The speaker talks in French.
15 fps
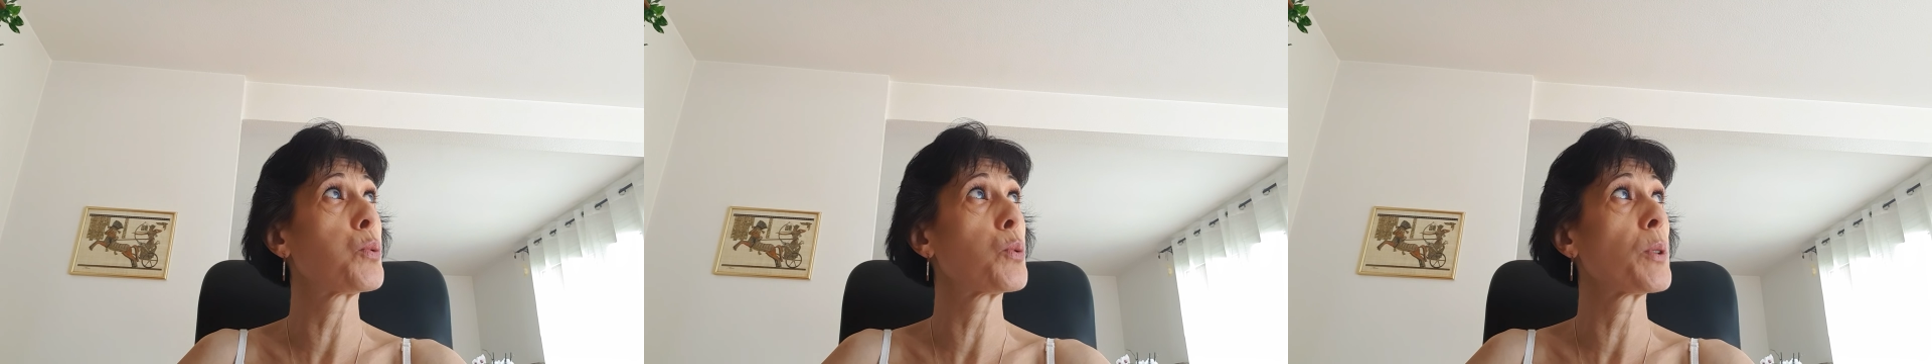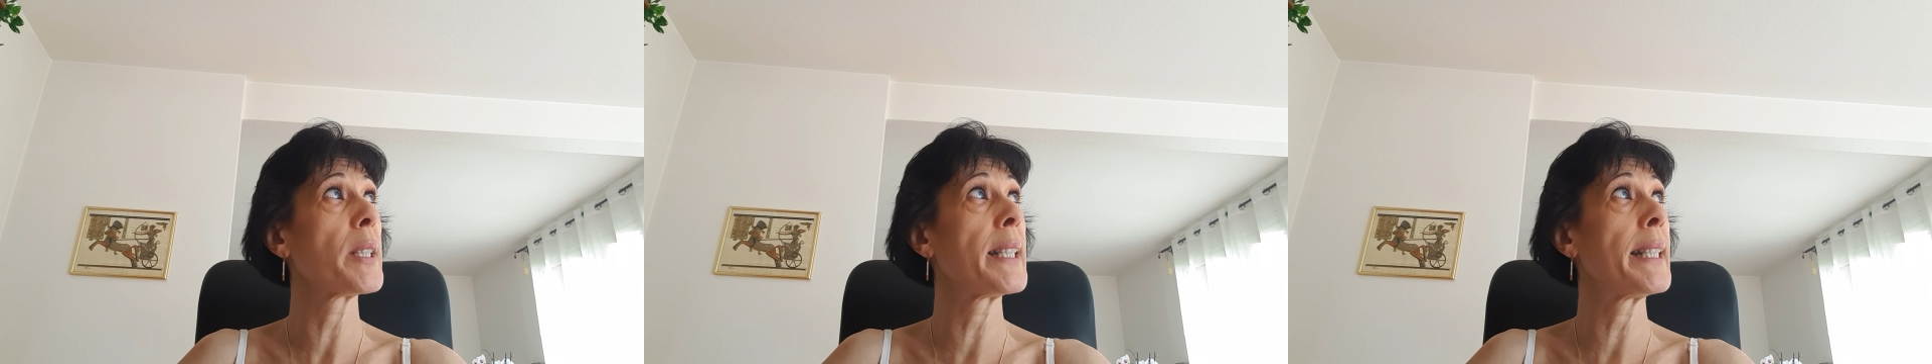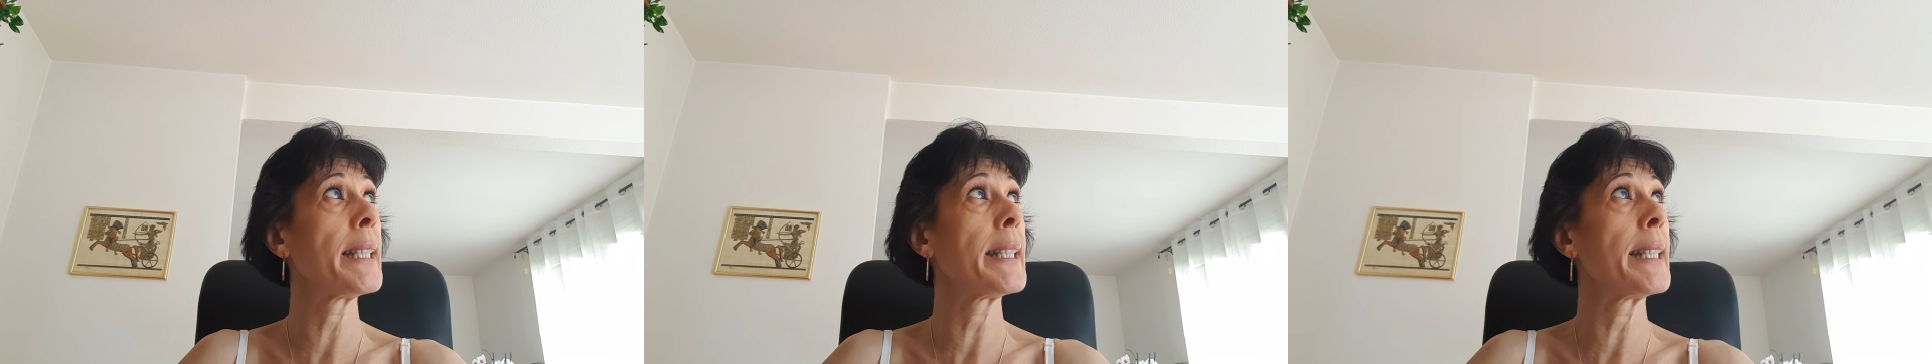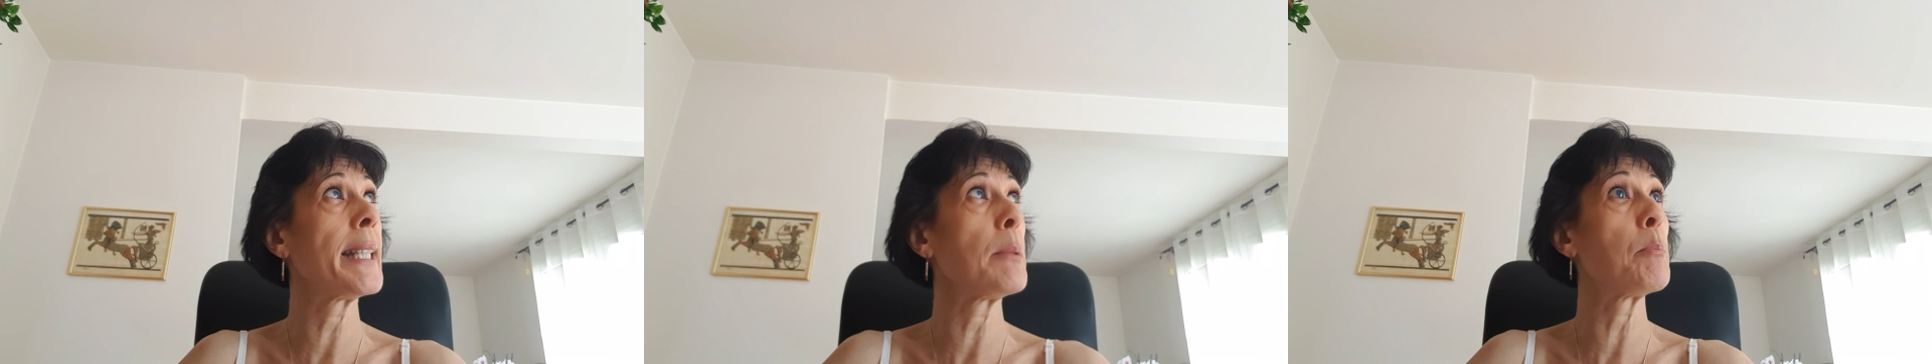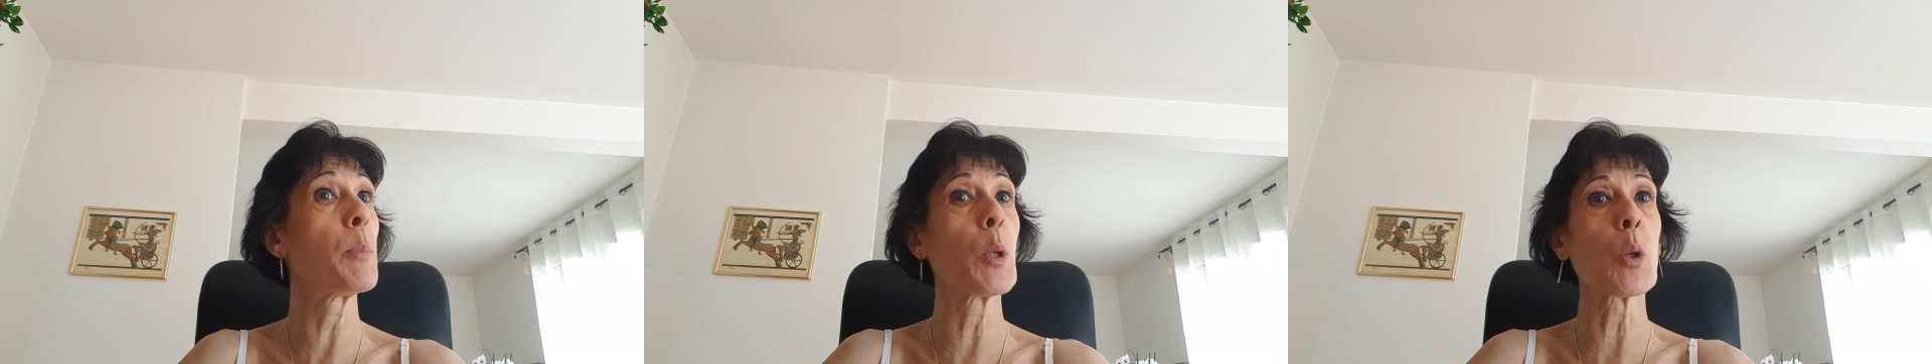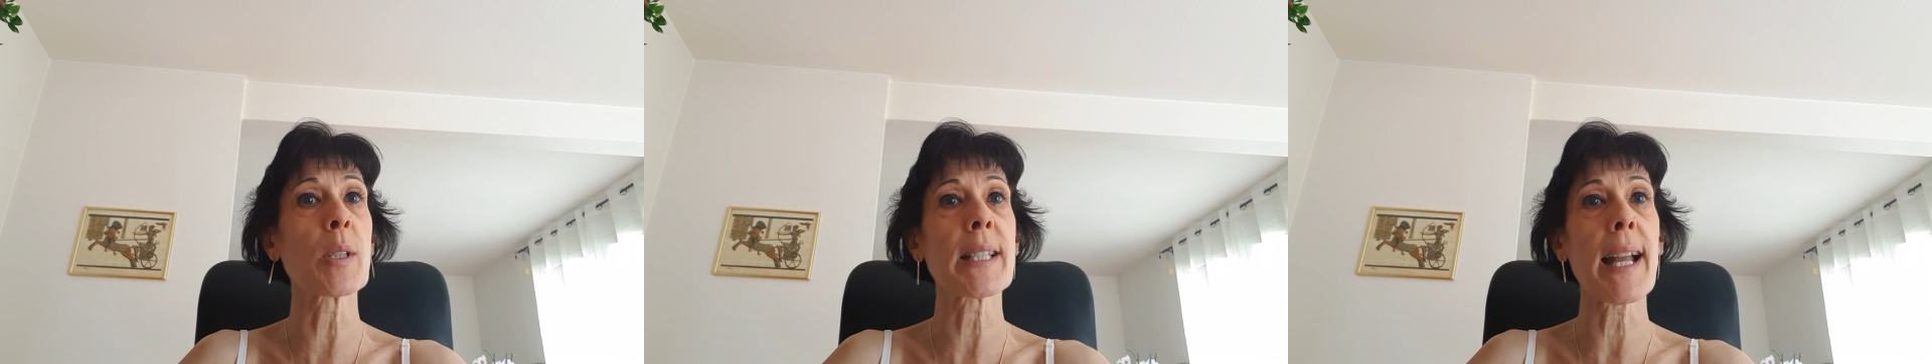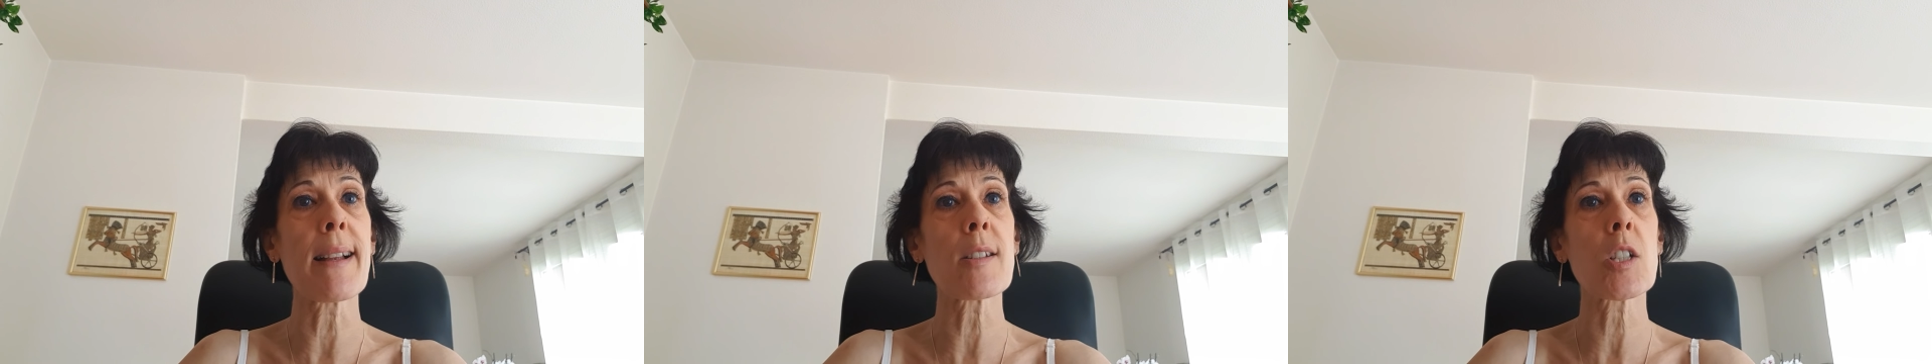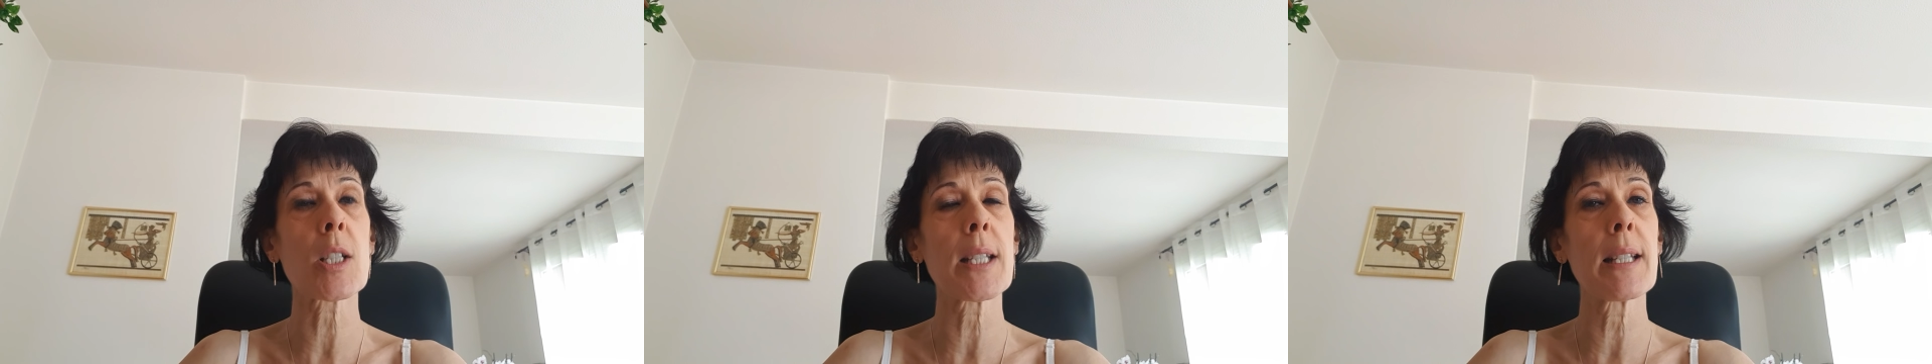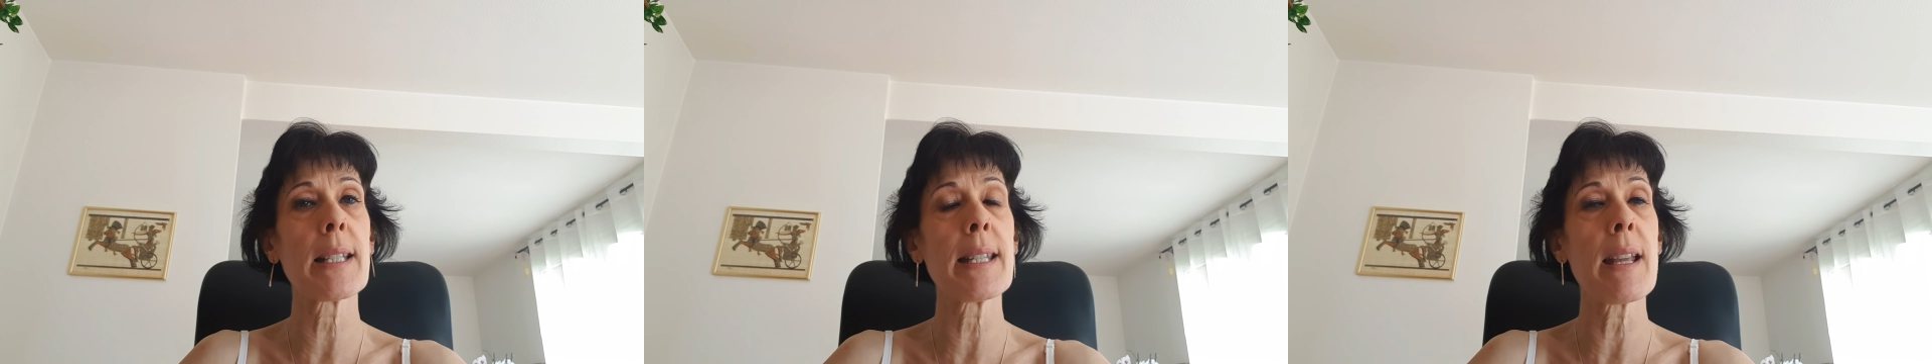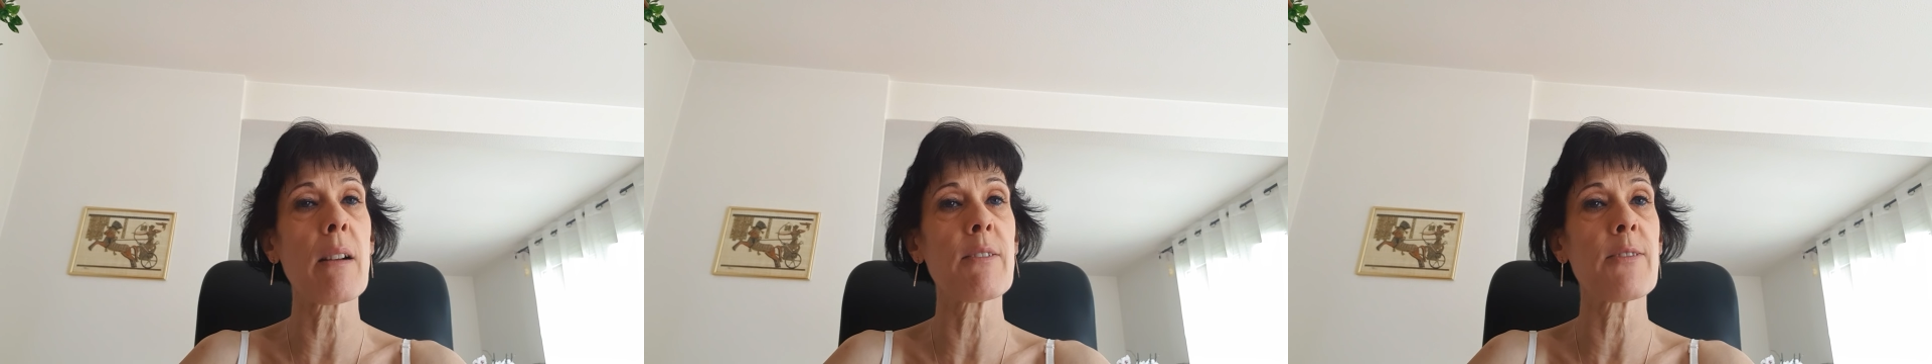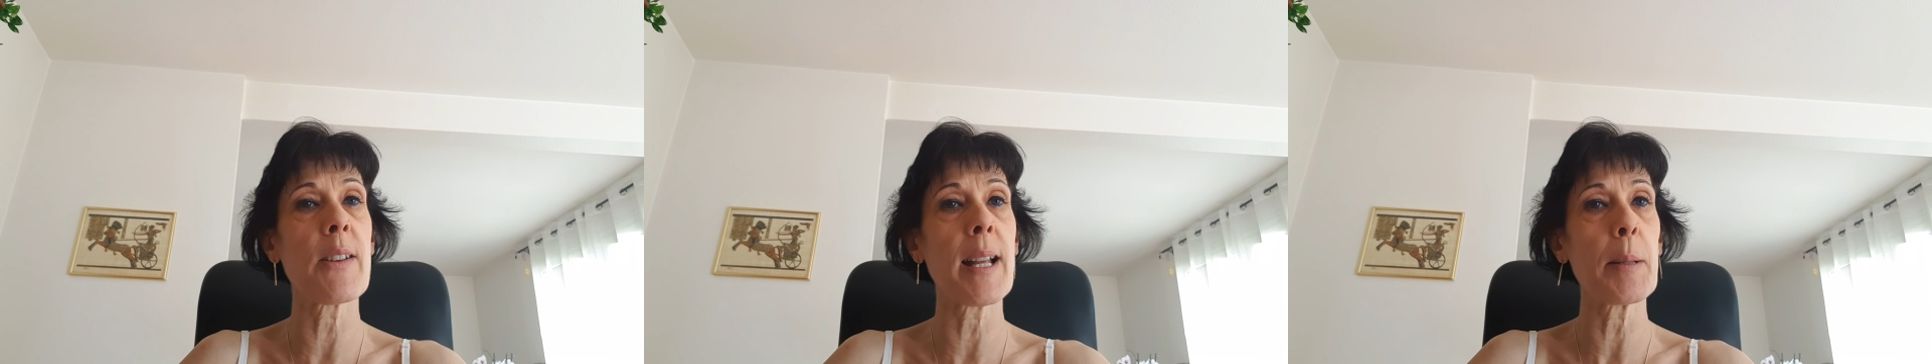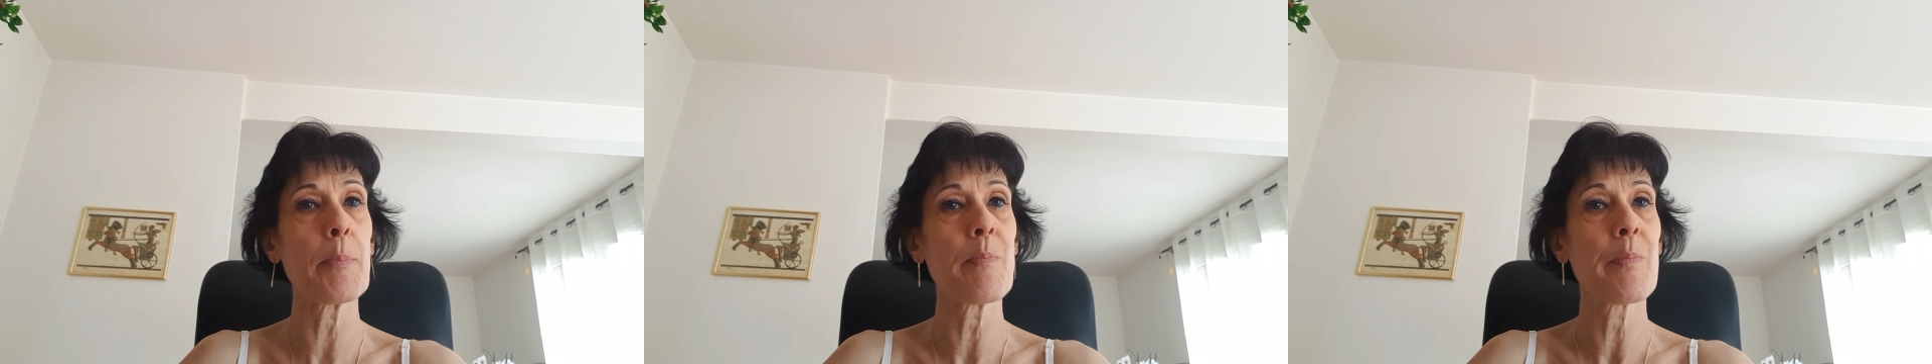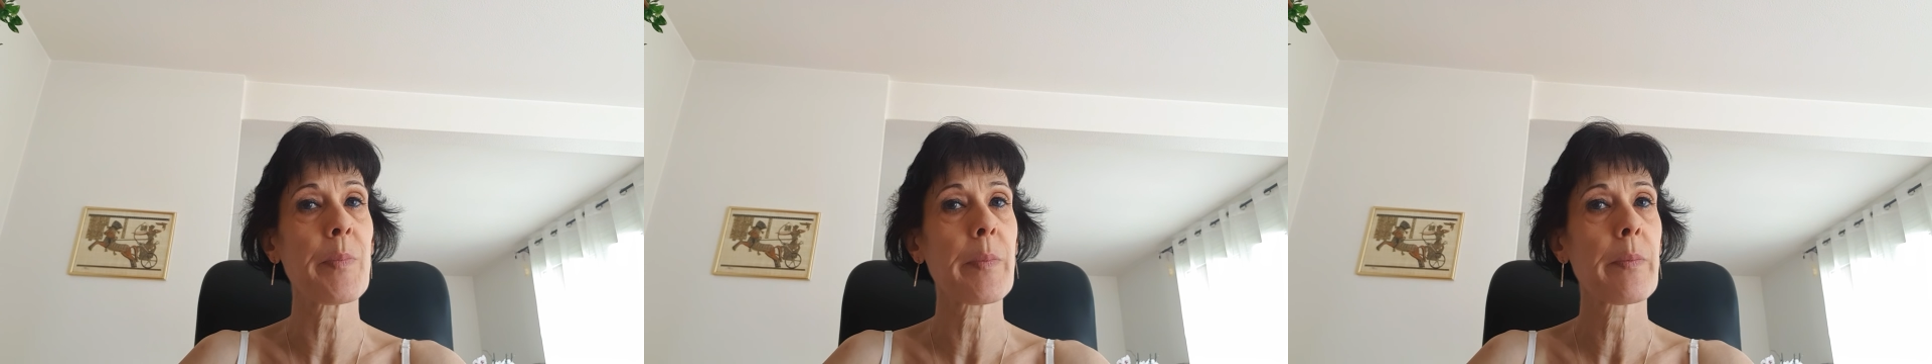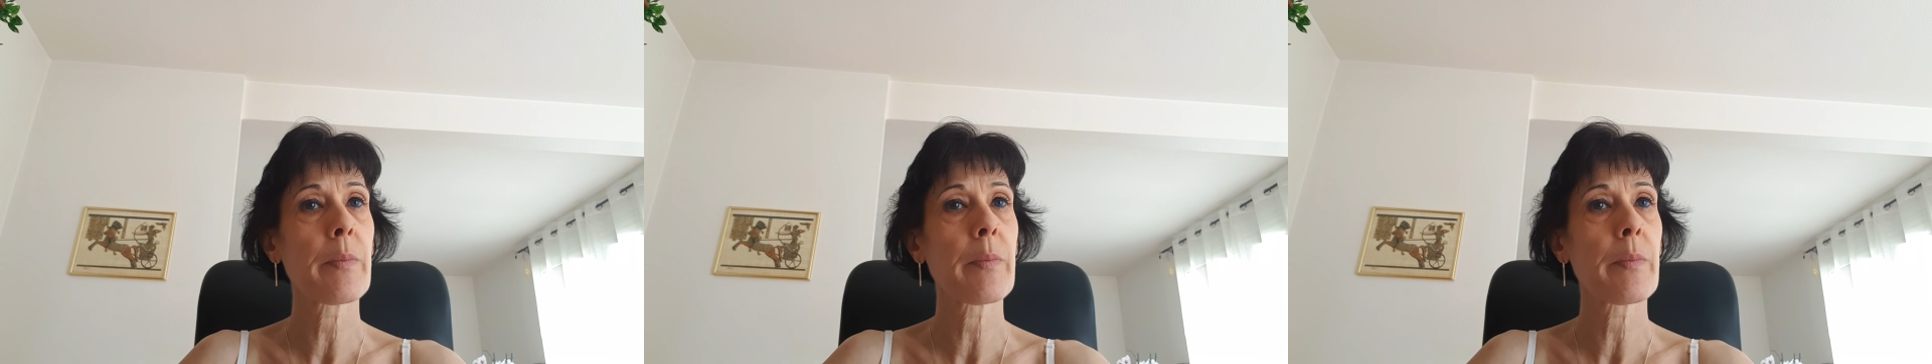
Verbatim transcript: les blocages qu'il y avait